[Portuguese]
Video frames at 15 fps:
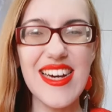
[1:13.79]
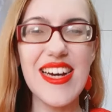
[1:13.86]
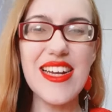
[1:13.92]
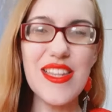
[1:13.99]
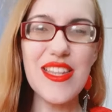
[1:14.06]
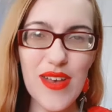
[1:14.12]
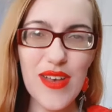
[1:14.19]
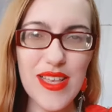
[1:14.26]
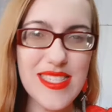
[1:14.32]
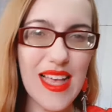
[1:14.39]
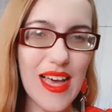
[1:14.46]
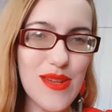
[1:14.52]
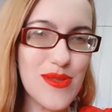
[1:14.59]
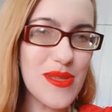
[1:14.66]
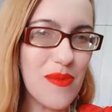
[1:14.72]

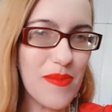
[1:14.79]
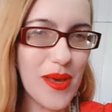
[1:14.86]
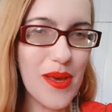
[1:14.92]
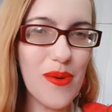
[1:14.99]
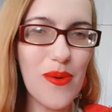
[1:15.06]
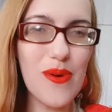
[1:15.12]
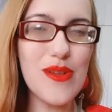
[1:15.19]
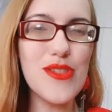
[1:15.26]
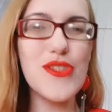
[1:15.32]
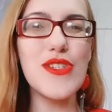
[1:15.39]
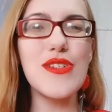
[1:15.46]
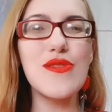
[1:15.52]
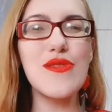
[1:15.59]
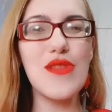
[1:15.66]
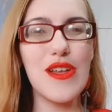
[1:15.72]
Aniversário também
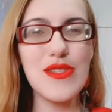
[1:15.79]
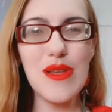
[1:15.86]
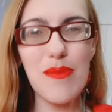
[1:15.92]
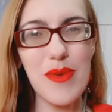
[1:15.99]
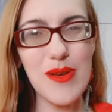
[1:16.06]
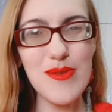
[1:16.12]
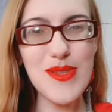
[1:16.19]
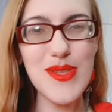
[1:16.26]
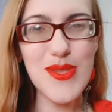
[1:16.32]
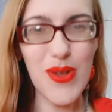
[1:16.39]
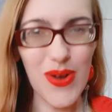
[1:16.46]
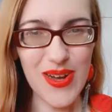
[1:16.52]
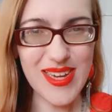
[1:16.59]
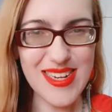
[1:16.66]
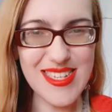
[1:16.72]
hoje do nosso amigo
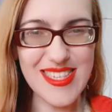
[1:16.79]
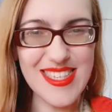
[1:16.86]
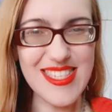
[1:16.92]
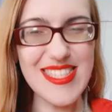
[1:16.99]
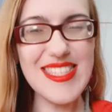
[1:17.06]
Sócrates.